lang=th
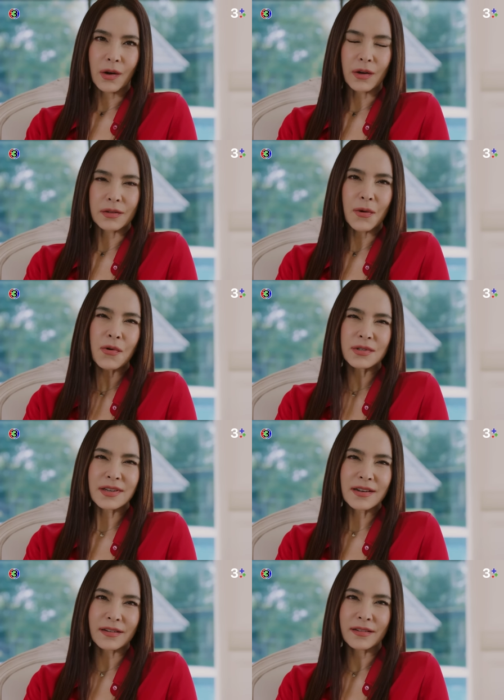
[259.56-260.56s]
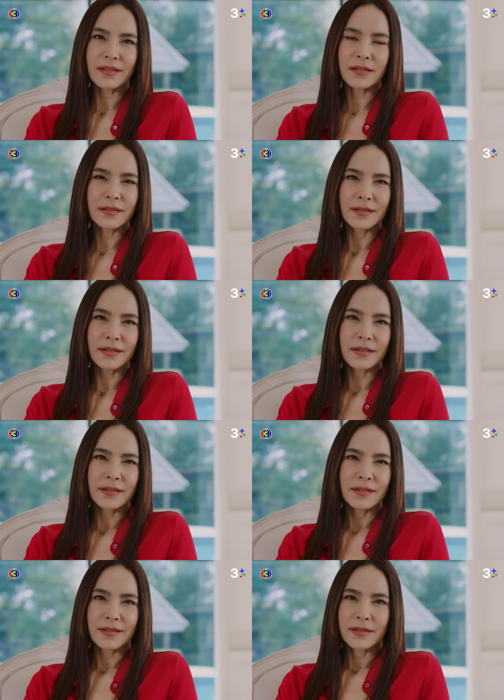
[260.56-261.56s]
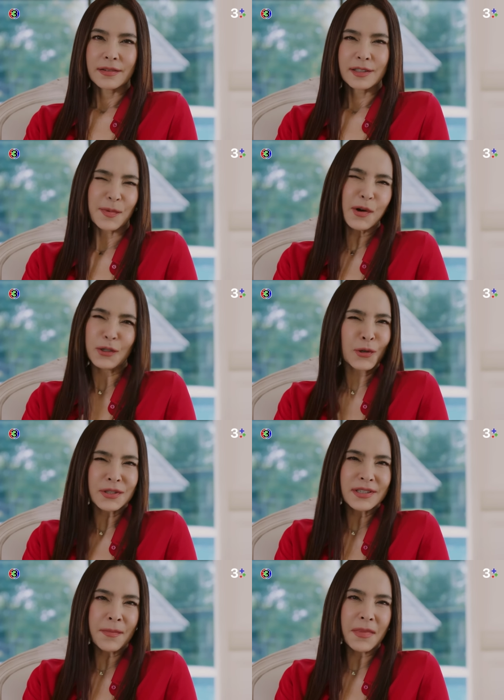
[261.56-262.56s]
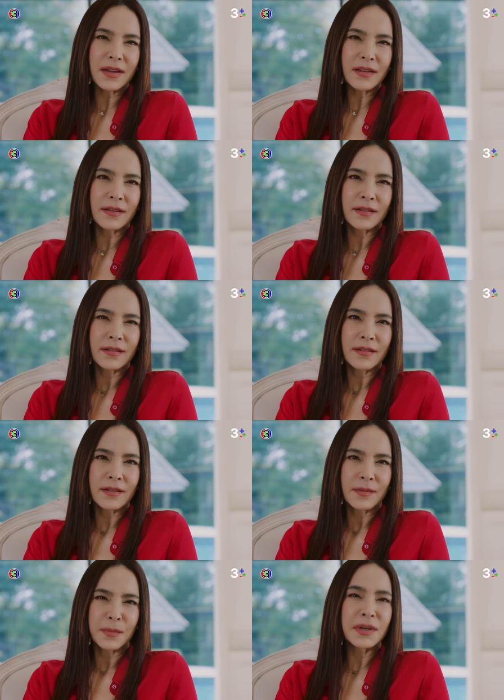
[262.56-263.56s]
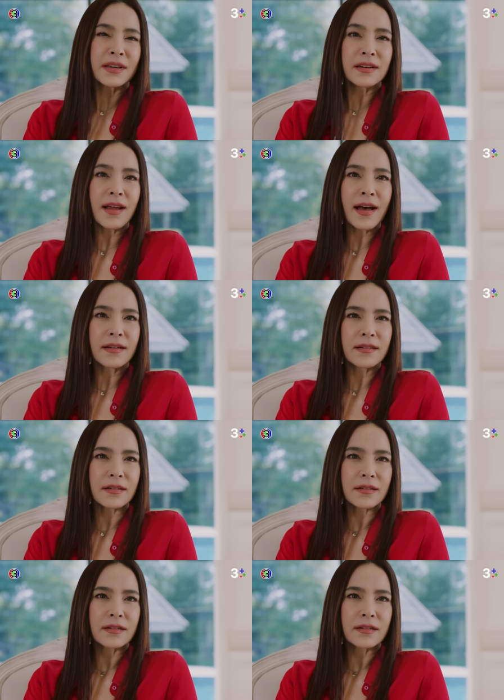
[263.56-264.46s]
ขอโทษฉันเหรอจะมาขอโทษฉันทำไมเพิ่งคิดได้เหรอ